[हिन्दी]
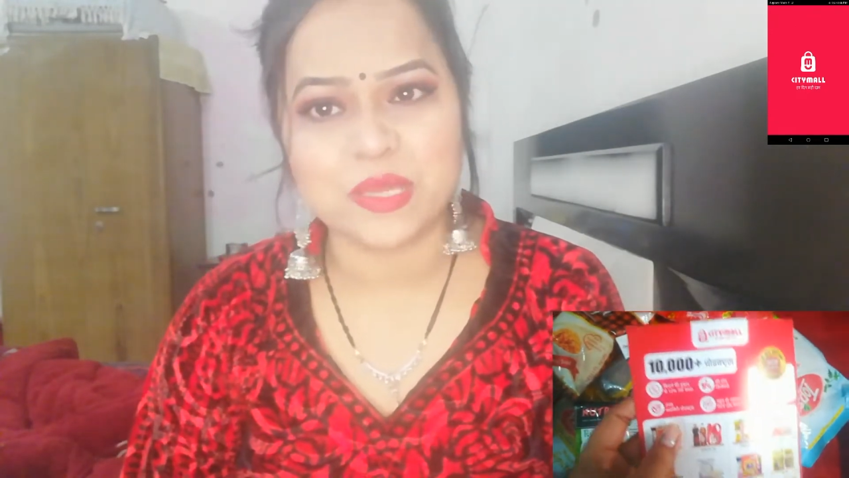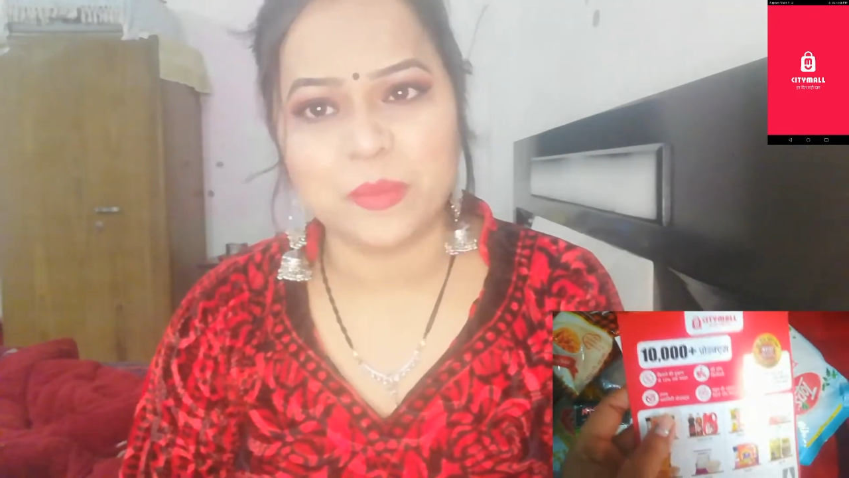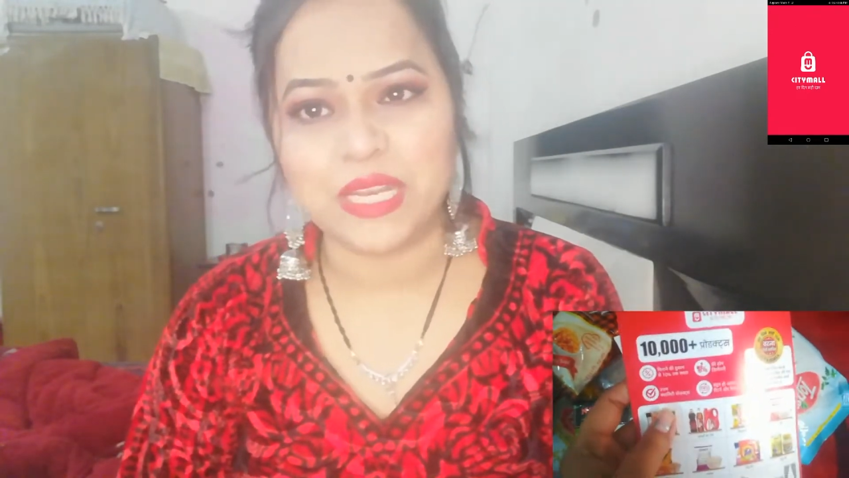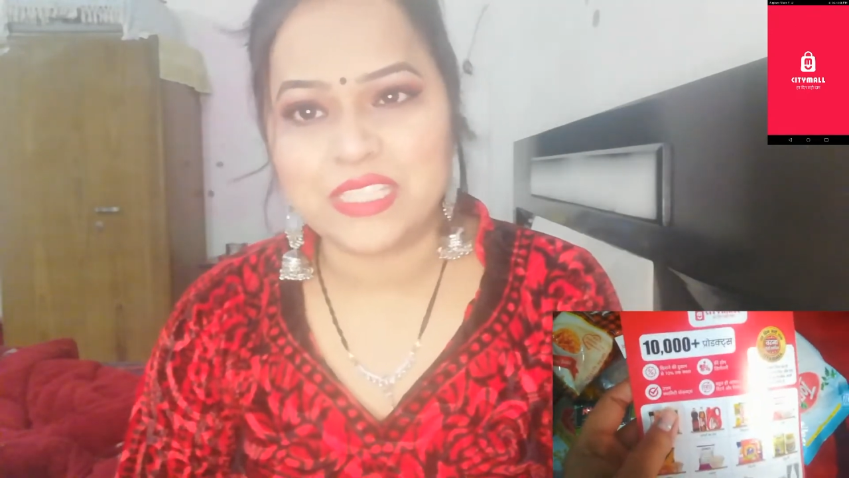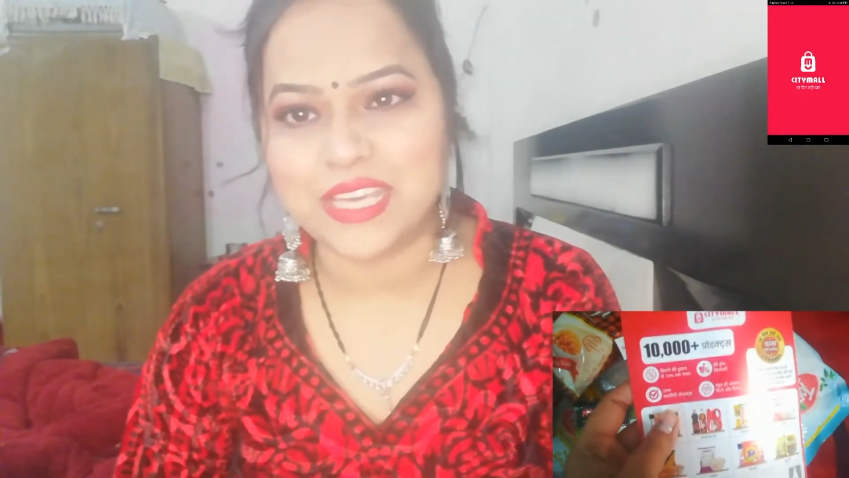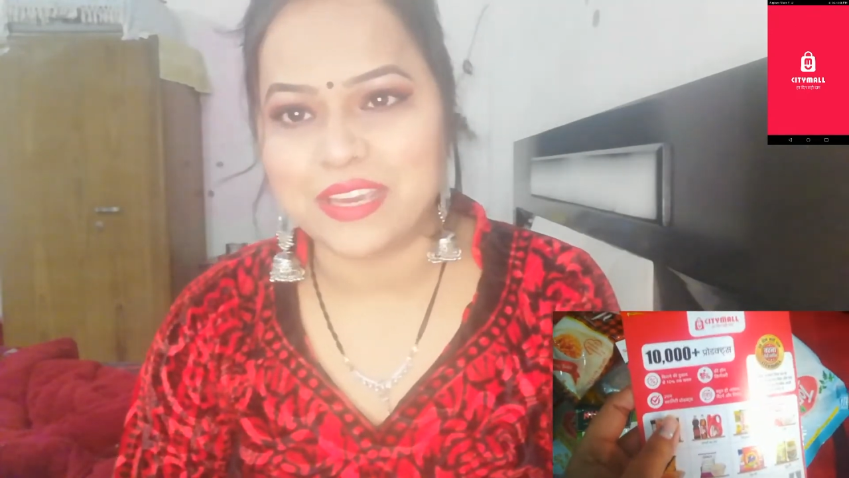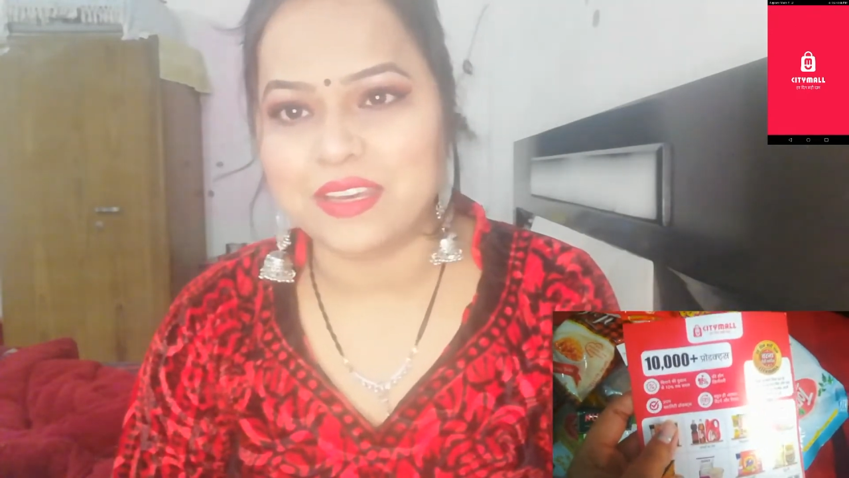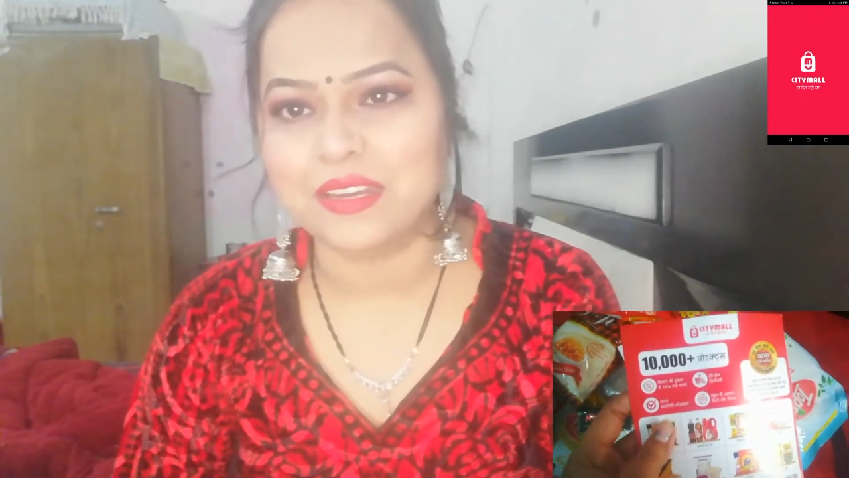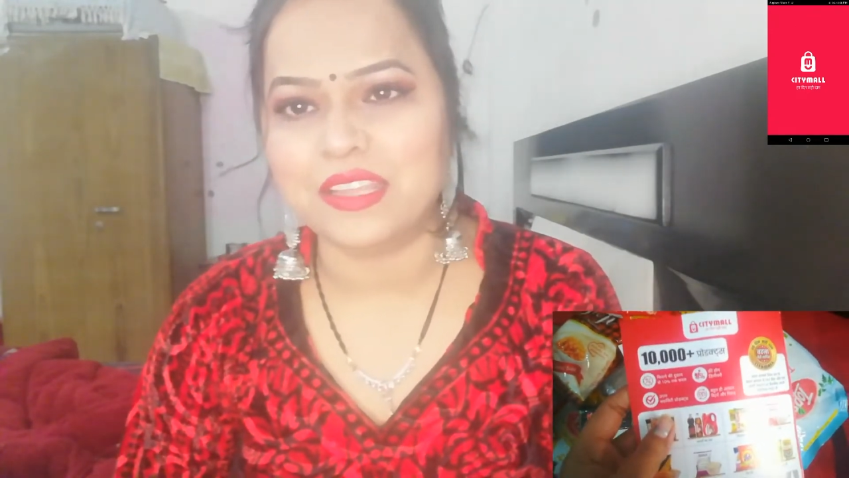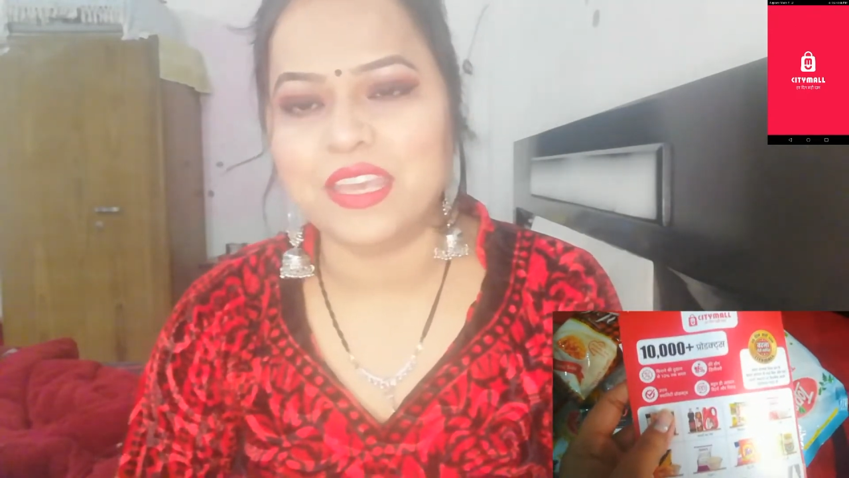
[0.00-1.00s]
सब मैंने चेक
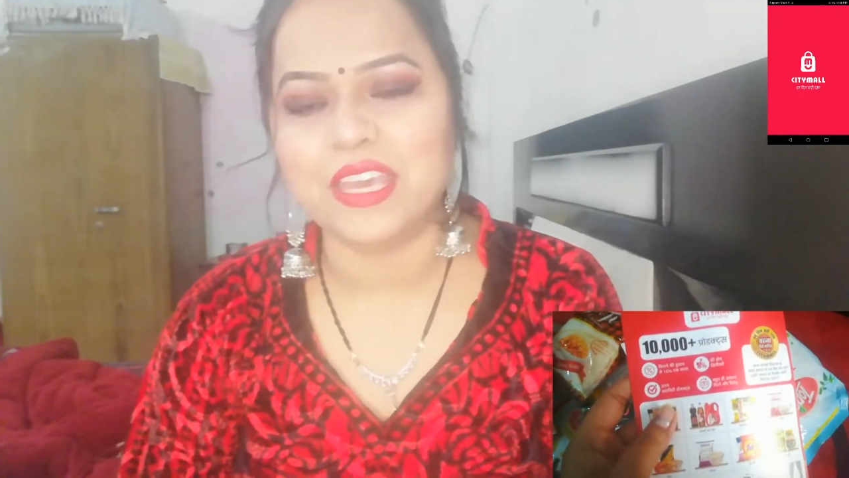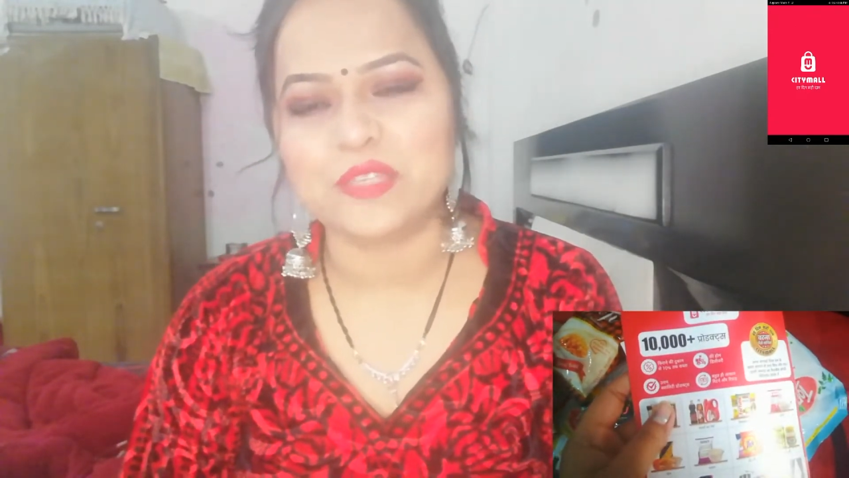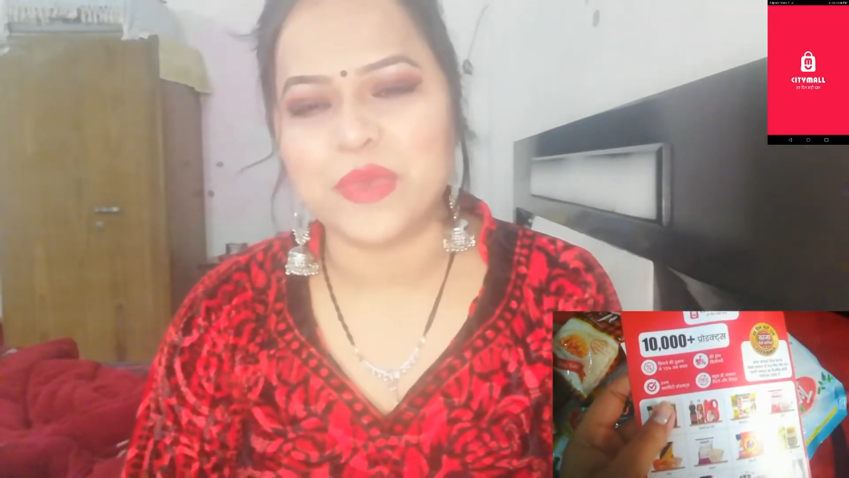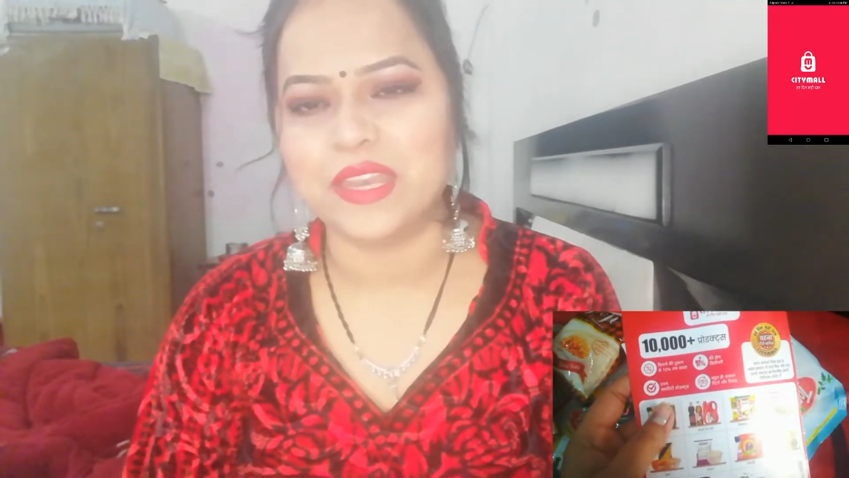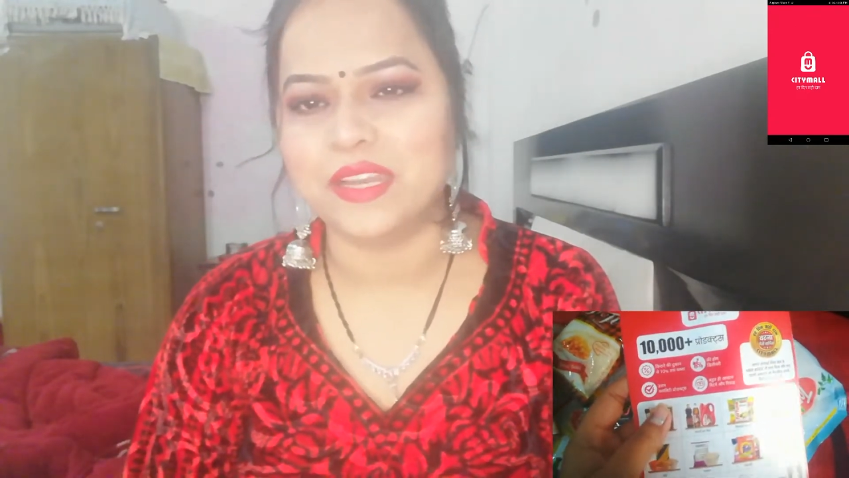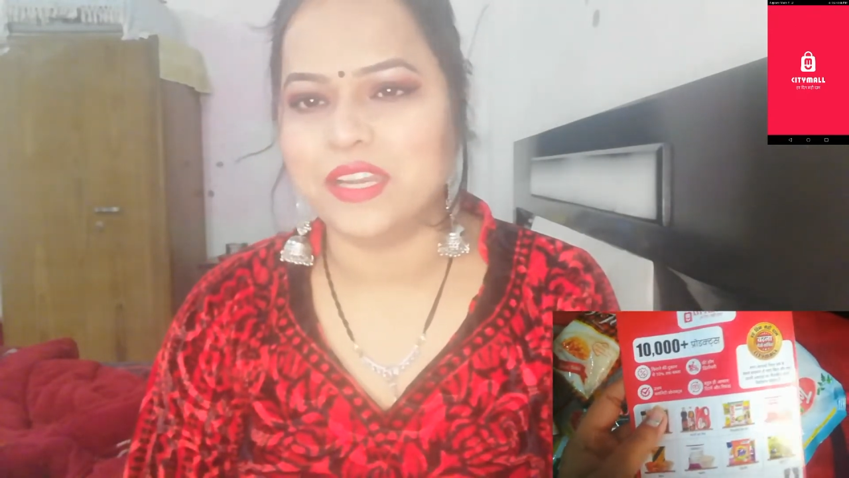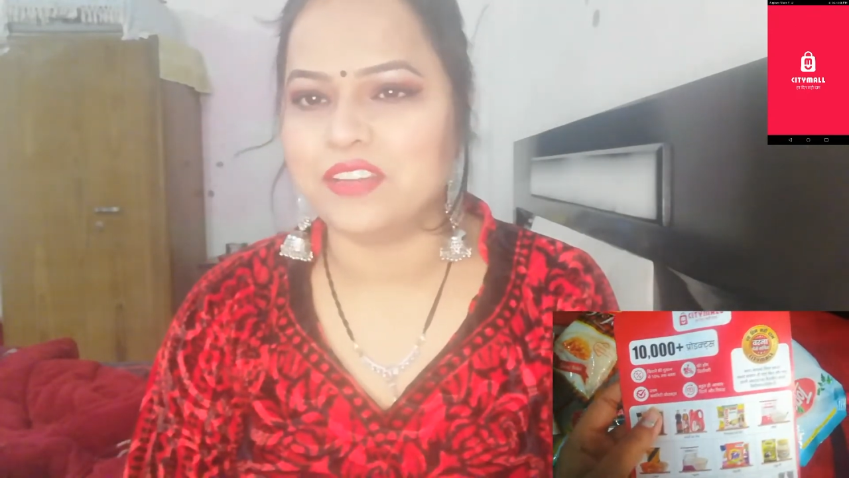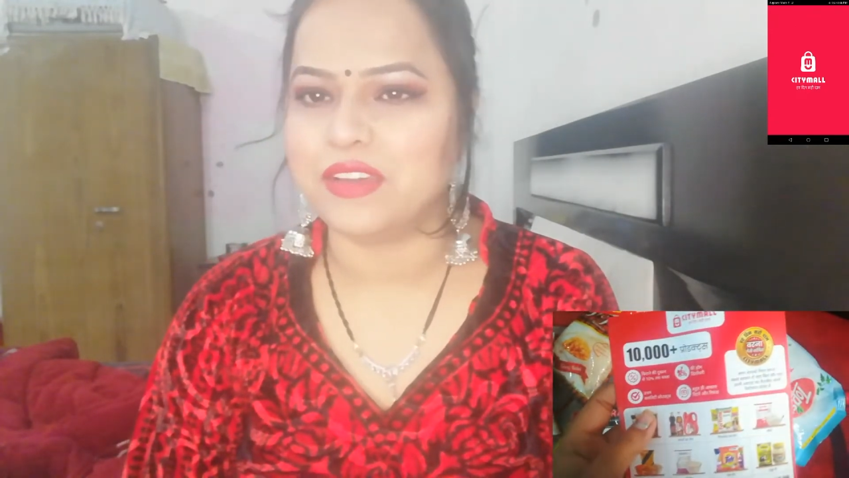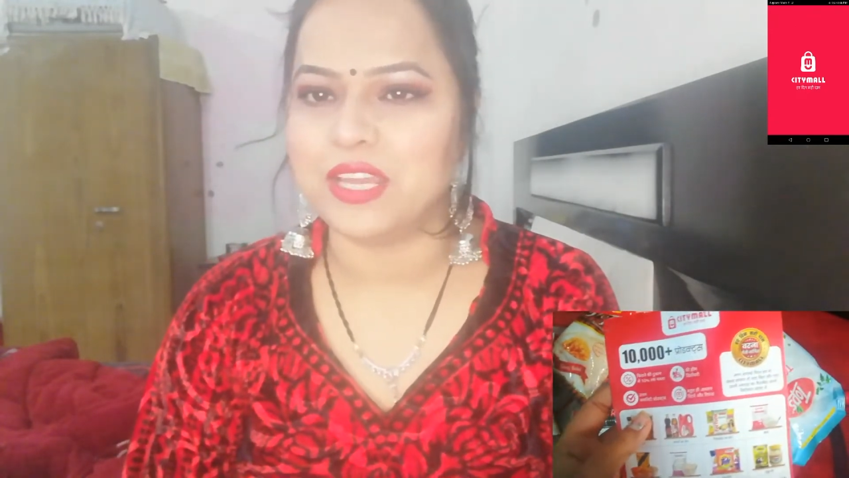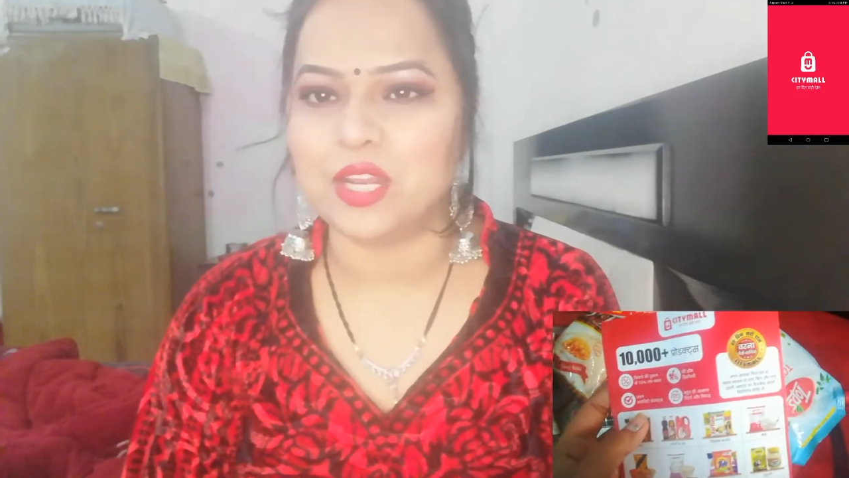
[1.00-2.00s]
कर ली है एक्सपायरी
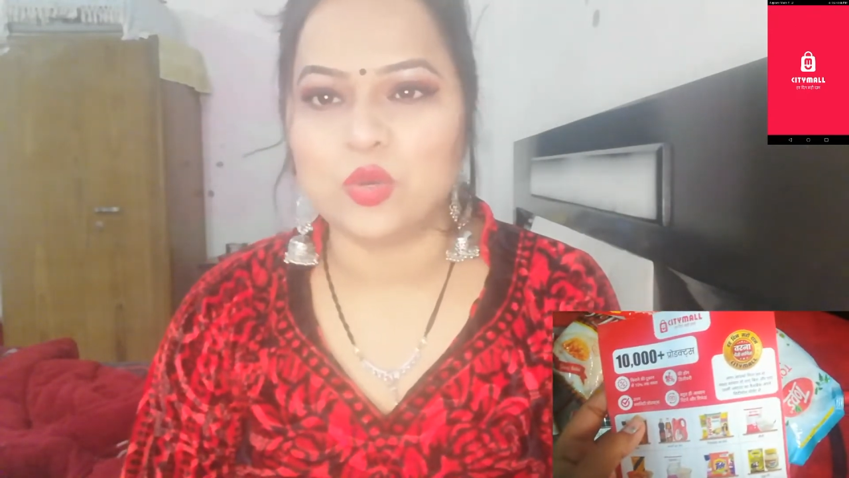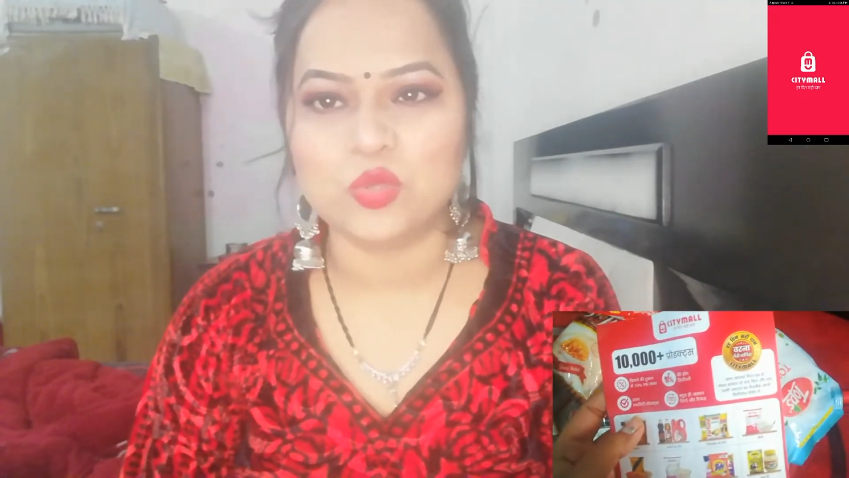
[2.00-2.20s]
डेट वगैरह